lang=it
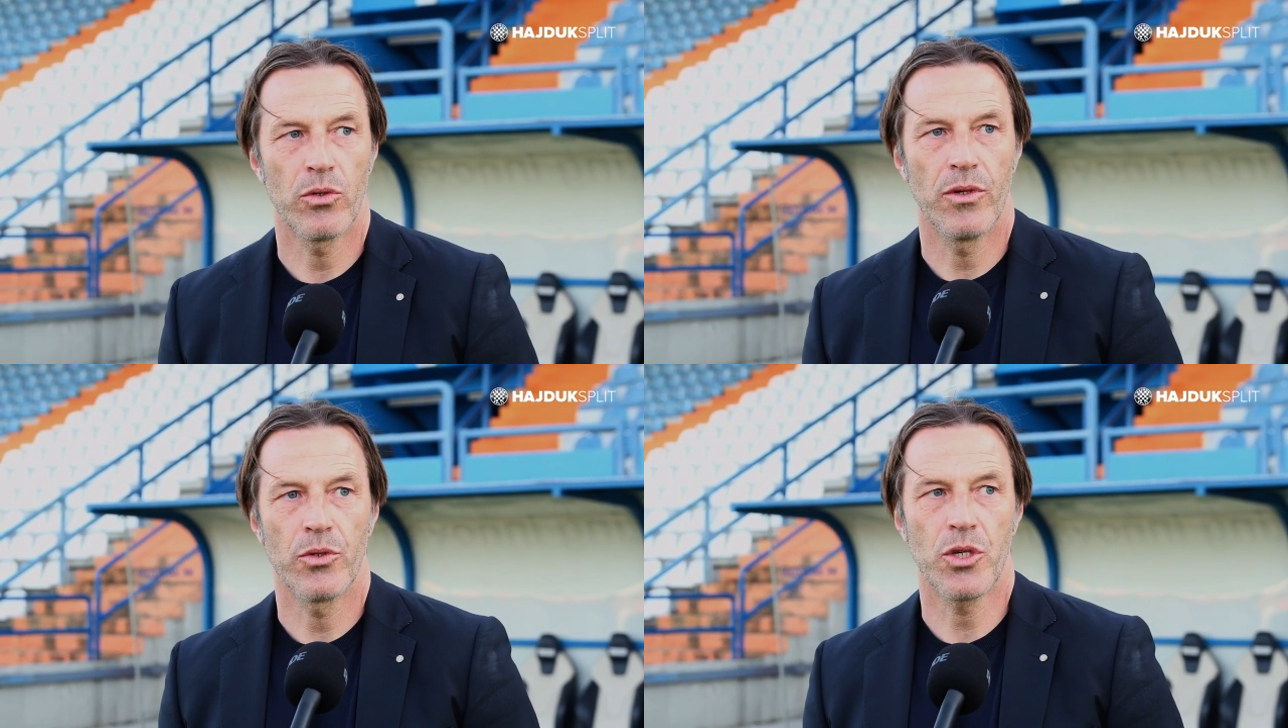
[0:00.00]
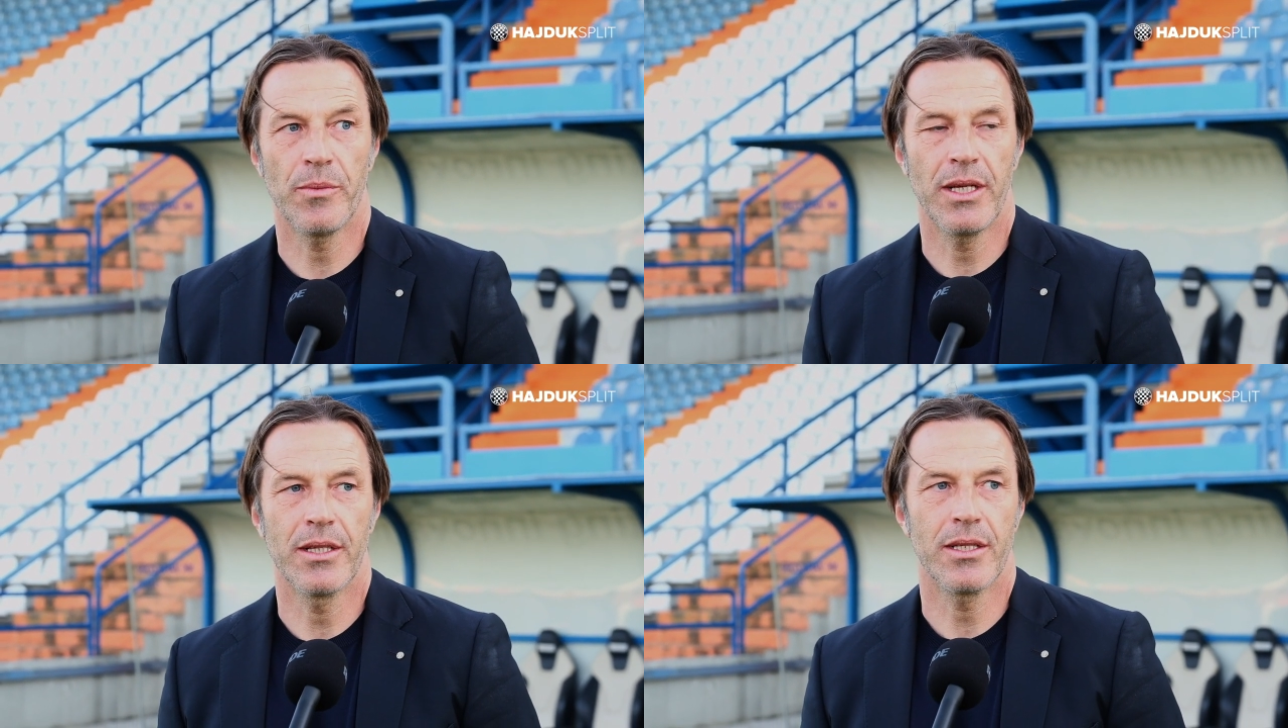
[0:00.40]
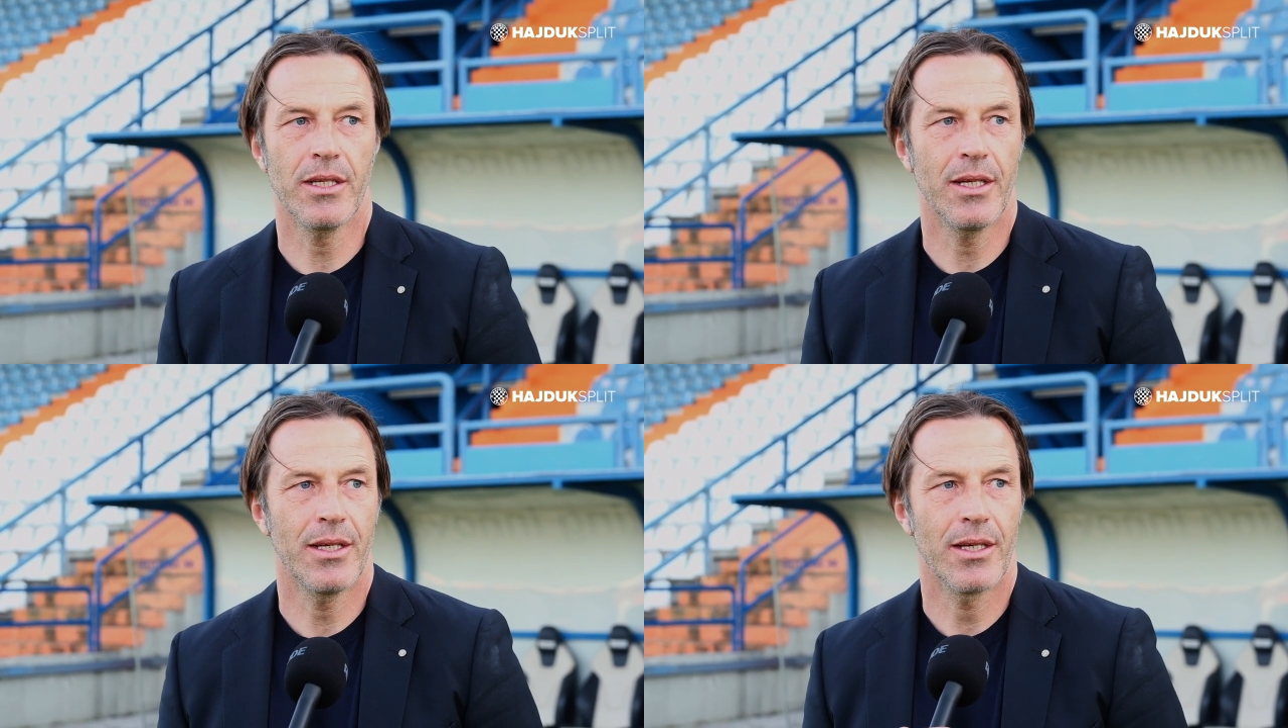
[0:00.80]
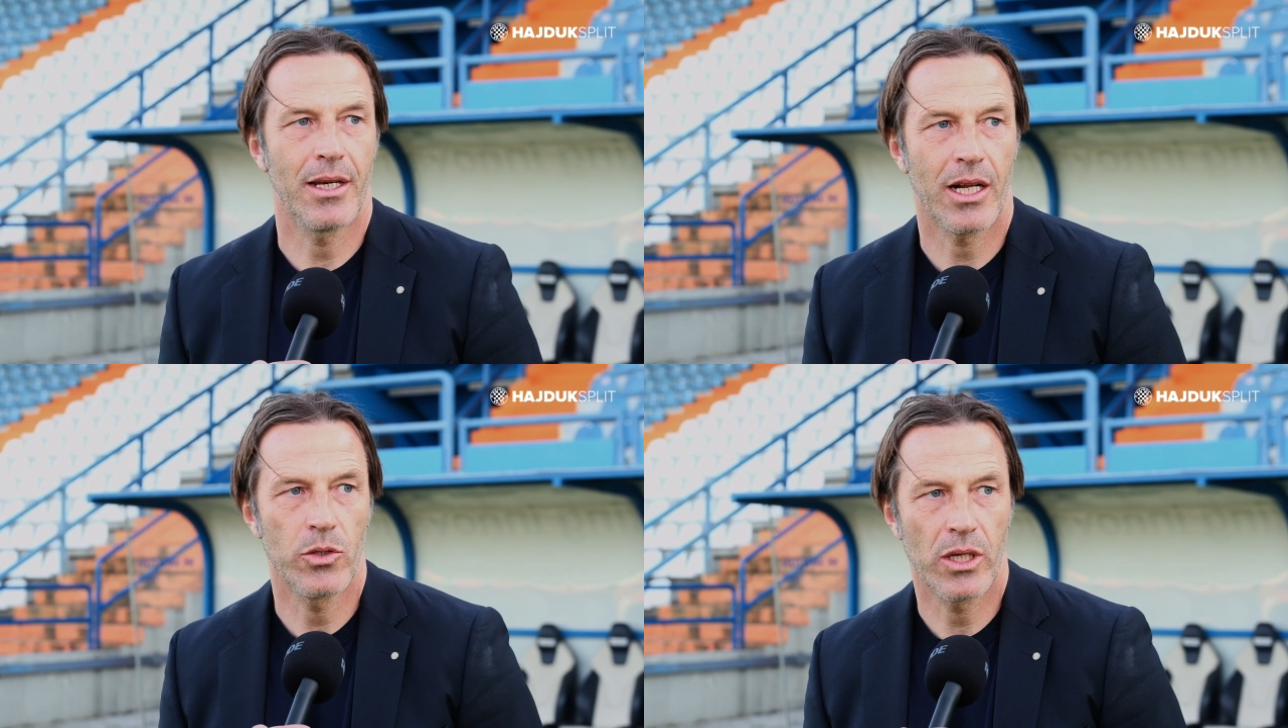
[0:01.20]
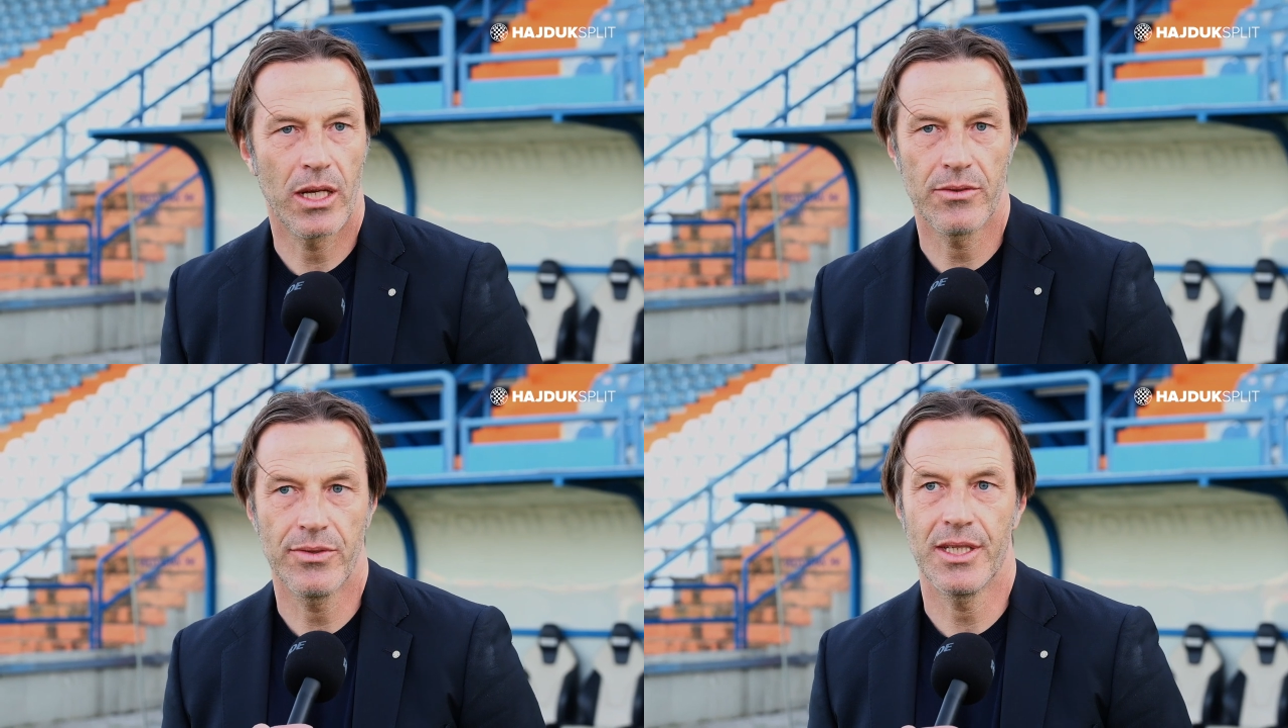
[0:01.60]
velocemente e credo che
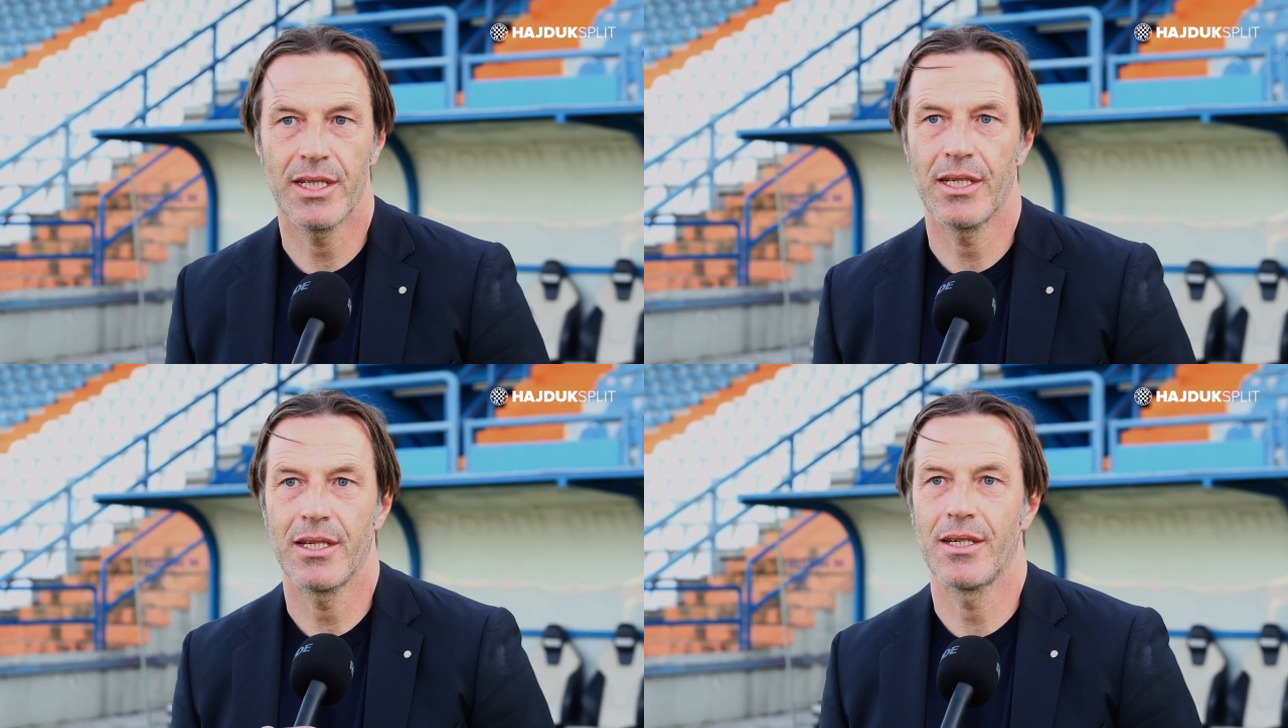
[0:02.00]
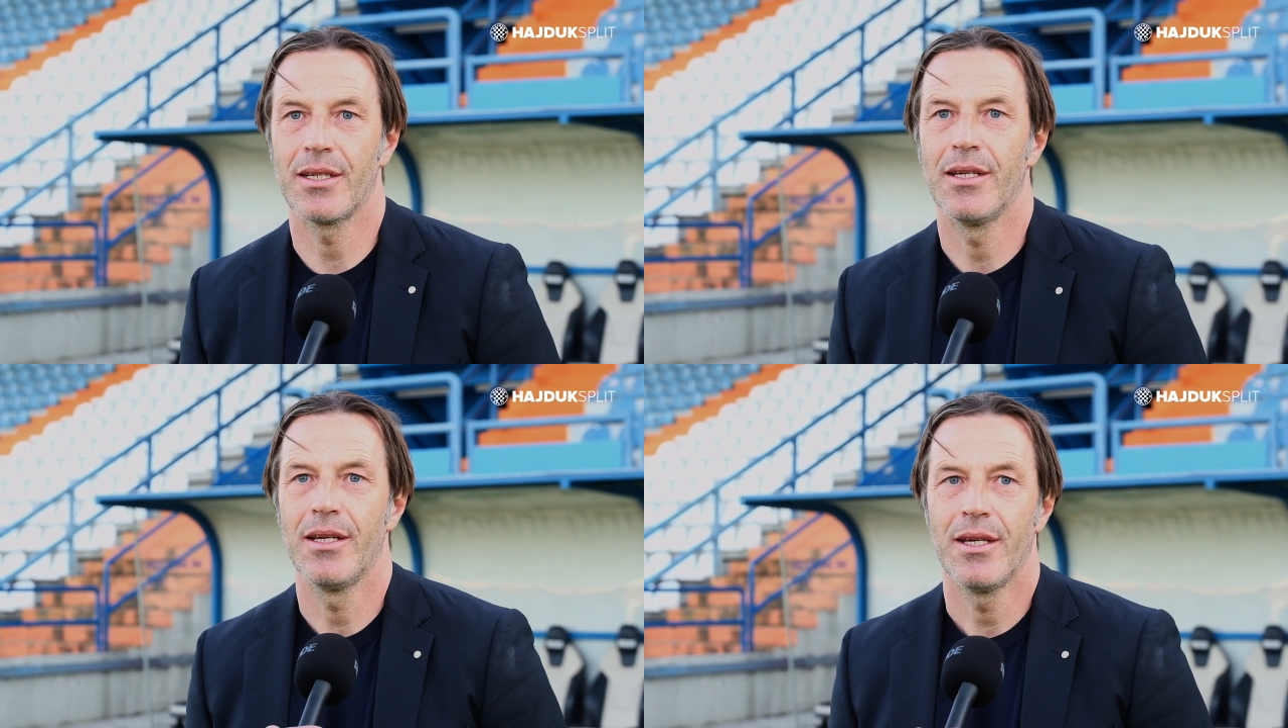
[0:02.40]
alla fine